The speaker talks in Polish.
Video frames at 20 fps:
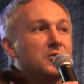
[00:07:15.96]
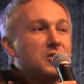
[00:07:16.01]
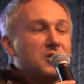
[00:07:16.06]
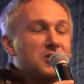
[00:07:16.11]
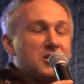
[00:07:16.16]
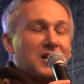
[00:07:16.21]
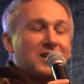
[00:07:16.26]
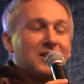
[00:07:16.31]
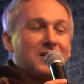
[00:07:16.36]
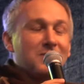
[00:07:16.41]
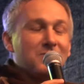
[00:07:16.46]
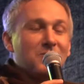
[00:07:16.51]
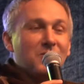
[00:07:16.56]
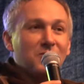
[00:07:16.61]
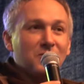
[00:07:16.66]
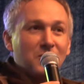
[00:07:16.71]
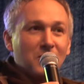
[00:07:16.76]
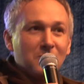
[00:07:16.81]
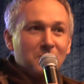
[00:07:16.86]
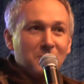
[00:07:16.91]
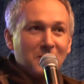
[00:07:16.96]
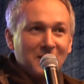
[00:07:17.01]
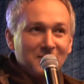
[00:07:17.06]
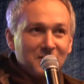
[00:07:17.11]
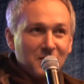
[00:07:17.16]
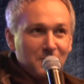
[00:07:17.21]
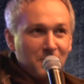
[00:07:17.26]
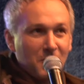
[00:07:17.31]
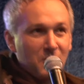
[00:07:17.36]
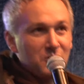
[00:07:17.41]
dzieciaki mówią
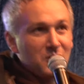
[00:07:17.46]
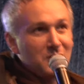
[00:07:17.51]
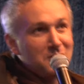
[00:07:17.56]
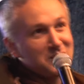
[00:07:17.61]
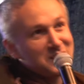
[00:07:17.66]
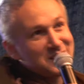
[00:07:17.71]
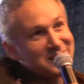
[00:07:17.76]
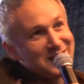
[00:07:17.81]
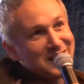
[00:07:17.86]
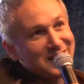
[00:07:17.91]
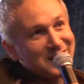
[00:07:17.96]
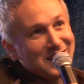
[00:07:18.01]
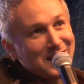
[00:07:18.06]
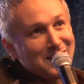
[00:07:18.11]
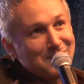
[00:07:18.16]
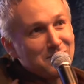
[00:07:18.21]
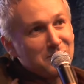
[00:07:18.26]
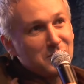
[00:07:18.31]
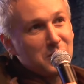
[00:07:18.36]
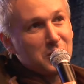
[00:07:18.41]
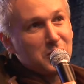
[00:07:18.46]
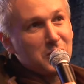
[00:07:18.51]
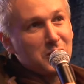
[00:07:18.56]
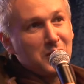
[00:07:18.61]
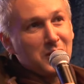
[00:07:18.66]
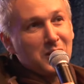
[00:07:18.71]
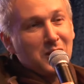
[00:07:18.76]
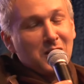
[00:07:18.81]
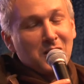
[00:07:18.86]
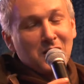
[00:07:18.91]
prawie pełnymi zdaniami,
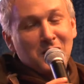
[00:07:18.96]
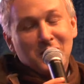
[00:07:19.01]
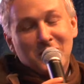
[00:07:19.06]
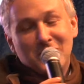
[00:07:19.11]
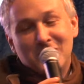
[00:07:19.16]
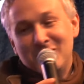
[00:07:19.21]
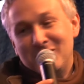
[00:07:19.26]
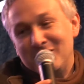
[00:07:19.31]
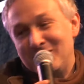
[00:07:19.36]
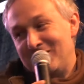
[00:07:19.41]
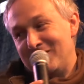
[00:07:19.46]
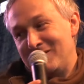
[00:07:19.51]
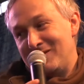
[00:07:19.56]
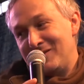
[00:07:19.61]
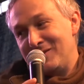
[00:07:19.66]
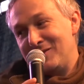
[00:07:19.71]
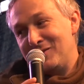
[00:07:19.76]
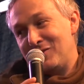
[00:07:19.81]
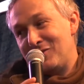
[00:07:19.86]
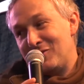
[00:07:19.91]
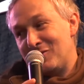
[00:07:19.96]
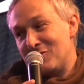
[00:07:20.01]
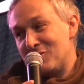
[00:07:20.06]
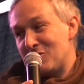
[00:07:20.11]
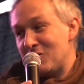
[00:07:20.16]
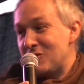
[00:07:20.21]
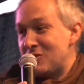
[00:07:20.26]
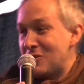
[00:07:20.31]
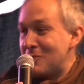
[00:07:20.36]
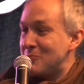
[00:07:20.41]
no i
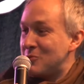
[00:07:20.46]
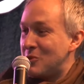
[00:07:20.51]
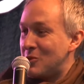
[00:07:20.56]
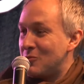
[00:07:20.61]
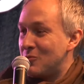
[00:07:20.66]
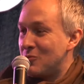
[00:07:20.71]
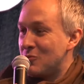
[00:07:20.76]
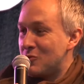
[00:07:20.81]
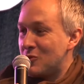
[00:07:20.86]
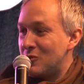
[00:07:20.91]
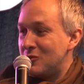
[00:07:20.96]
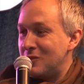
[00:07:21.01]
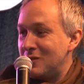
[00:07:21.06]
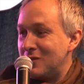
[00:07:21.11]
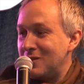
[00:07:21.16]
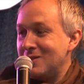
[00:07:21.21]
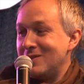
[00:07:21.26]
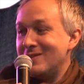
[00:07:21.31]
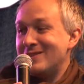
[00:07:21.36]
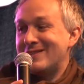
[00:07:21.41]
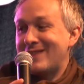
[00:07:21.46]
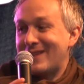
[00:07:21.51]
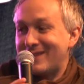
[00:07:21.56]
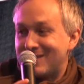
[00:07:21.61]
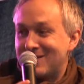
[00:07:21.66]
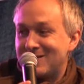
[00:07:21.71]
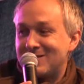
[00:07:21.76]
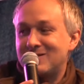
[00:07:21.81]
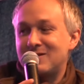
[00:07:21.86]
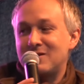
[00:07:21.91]
życie przedłużone
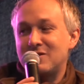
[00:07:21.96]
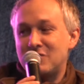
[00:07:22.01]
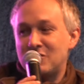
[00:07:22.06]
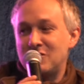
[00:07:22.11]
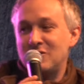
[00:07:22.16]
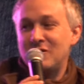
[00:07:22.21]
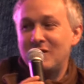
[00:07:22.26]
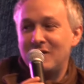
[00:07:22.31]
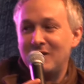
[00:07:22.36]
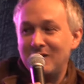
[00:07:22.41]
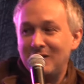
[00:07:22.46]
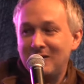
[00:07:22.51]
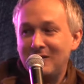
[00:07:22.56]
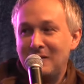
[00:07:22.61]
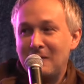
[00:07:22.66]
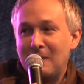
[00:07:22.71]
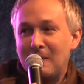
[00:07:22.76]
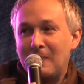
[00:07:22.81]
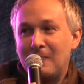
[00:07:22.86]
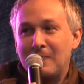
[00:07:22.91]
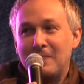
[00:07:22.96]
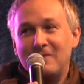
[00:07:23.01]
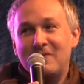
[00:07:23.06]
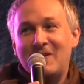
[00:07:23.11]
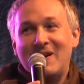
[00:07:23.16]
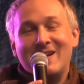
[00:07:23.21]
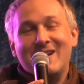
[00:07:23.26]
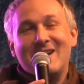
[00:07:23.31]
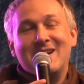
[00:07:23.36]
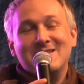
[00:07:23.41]
statystycznie
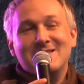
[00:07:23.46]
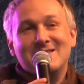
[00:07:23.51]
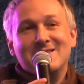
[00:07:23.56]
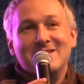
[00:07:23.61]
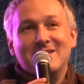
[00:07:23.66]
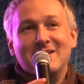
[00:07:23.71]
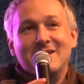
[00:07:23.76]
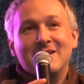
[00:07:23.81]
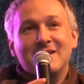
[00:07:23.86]
dwa razy.